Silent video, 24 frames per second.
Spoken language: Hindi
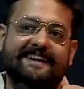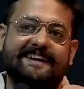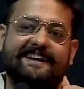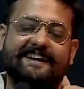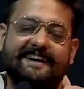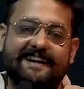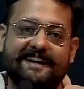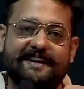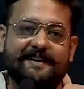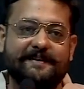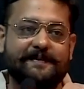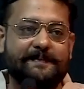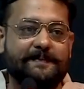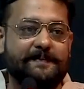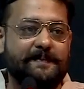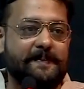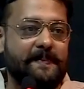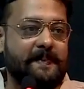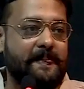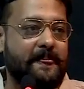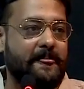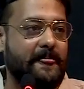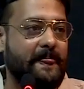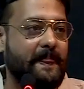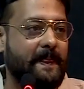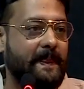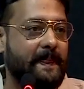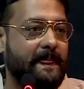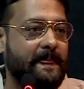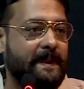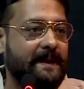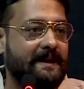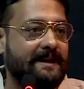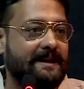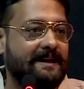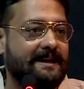खैर
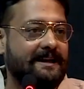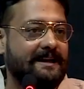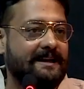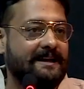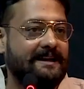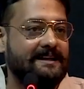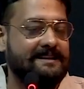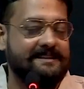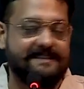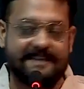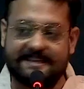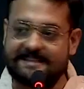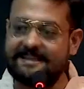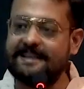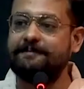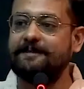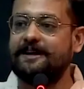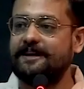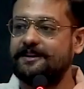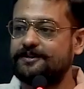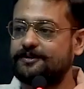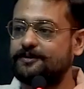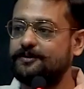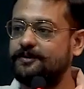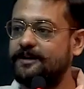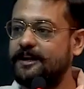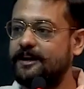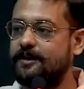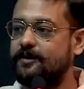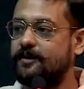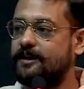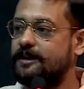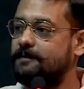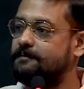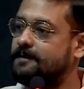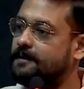जैसे ही मैंने स्कूटर
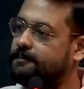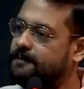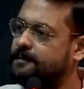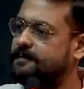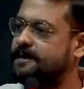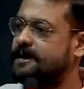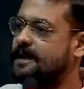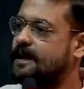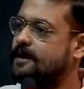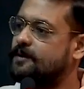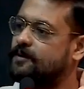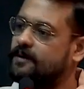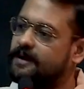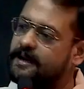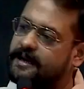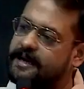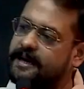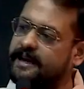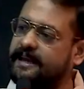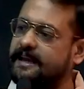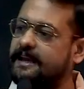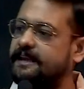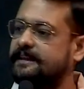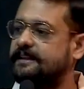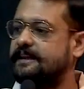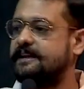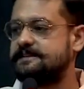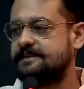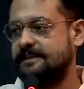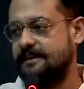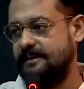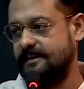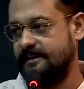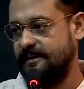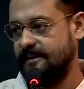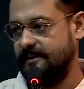रोकी मम्मी बिना रोके घर के अंदर
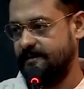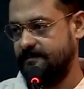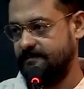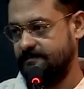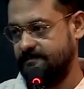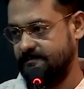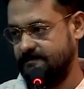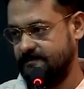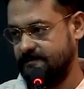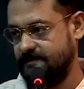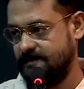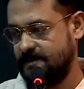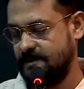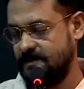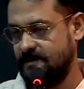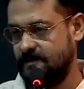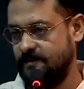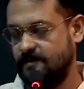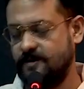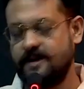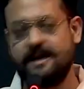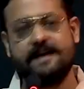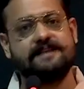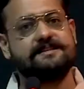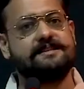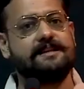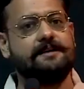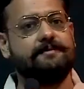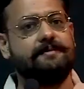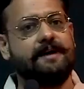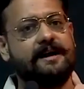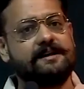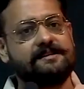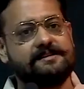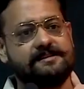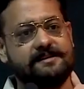चली गई वो रास्ते
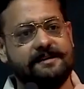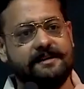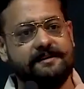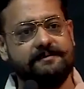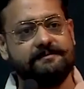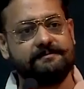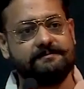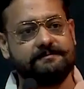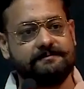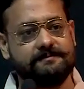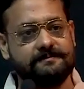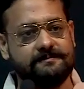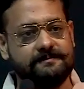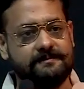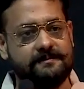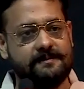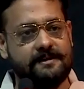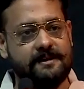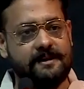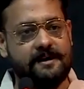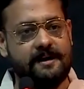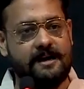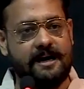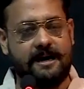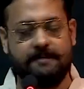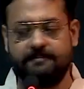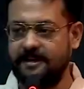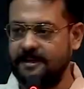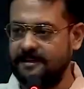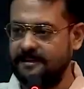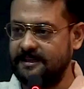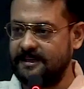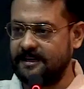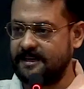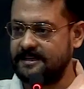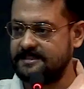भर से अपने
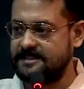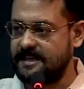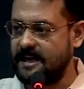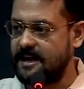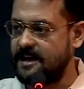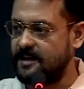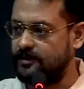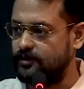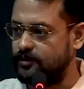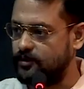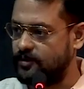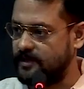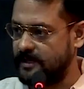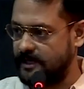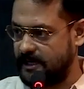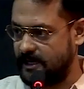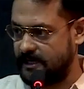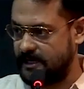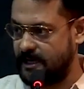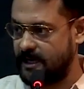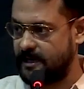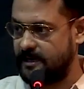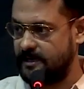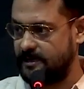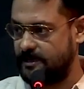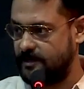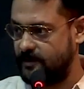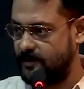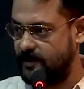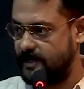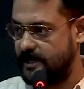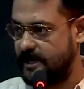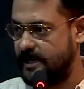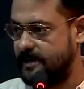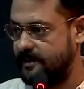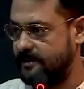अंदर का सारा दुख इकट्ठा करते
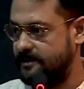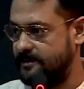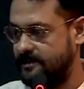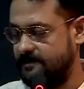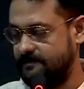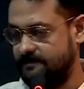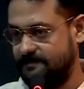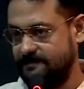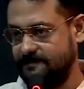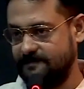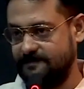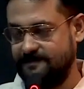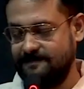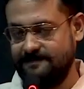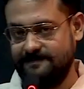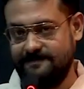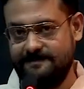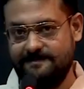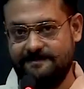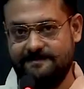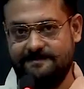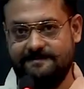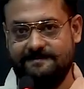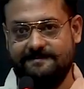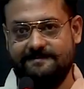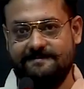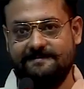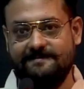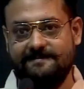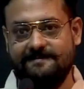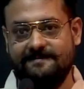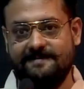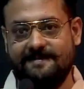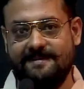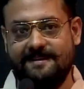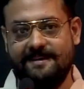हुए आ रही
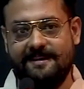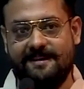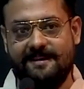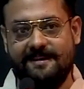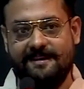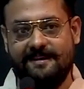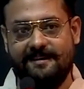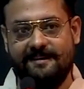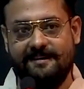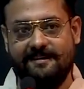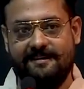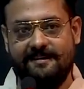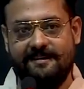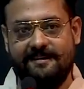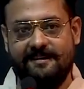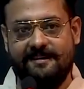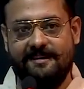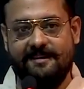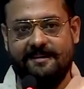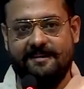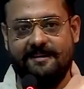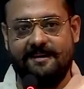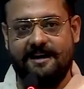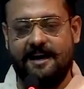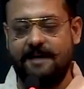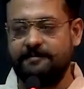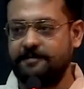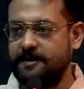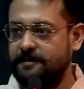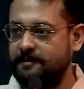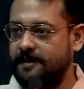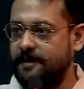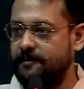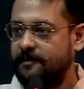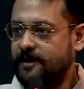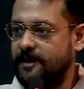थी अपने
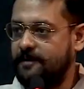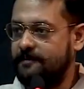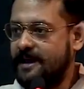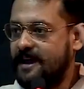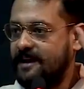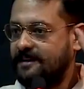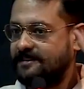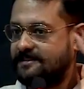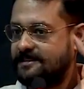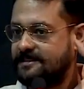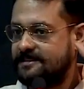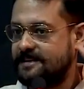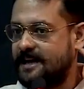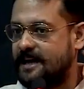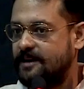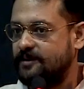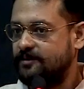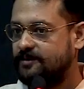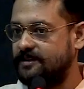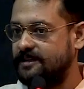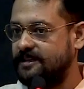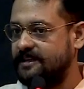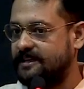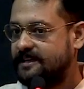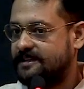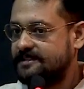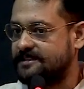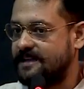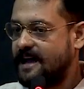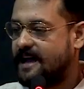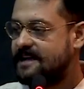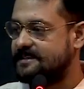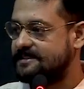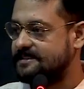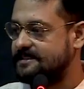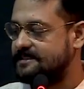मेमोरी बैंक से शालू दीदी की
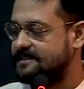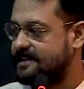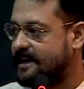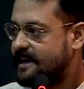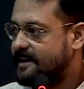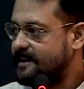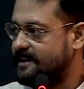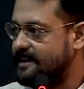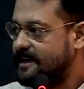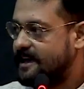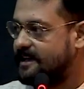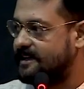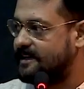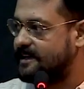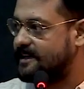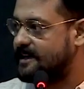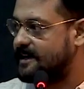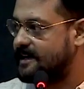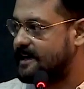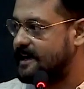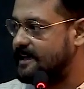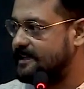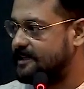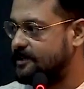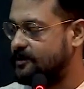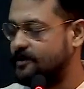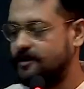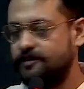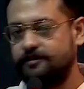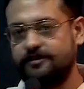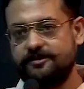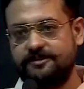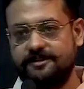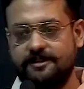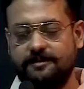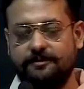सास की सारी यादें खंगालती हुई
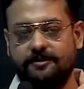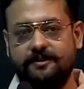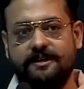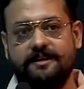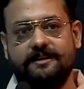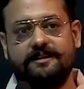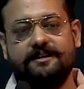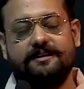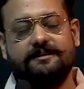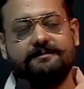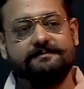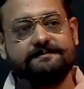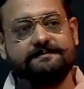मुझसे बोली थी